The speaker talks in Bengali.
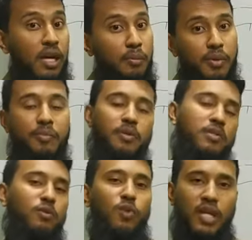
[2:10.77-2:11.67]

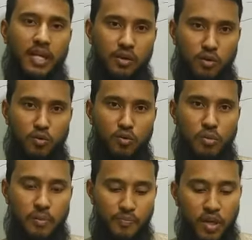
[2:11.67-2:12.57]
প্রিপারেশনগুলো ক্যারি অন
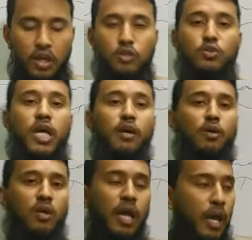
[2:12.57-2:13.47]
করবেন তো যাই হোক